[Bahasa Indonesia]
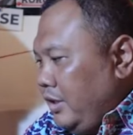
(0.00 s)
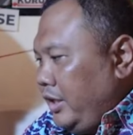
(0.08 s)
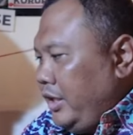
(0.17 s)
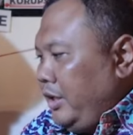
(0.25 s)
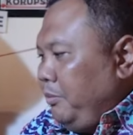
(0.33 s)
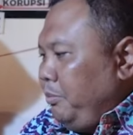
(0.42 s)
Nah
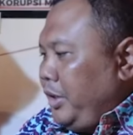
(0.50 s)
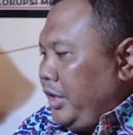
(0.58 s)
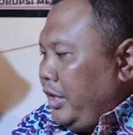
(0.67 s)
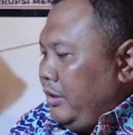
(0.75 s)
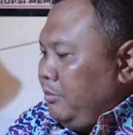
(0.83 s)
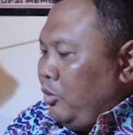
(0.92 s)
ini
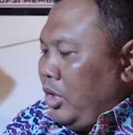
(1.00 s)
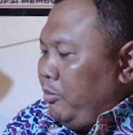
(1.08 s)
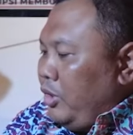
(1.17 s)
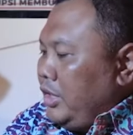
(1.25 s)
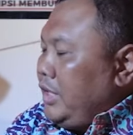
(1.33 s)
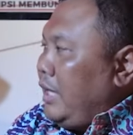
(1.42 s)
bikin
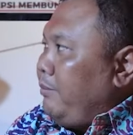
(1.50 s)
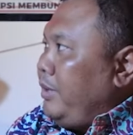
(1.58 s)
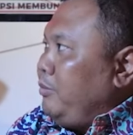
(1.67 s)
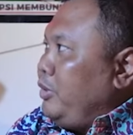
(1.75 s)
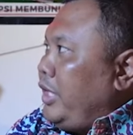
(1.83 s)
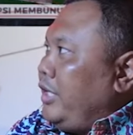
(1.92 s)
bola-bolanya
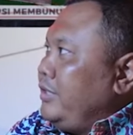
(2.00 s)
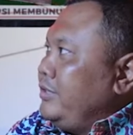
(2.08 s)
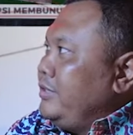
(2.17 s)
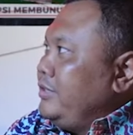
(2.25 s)
lama ya Bu ya?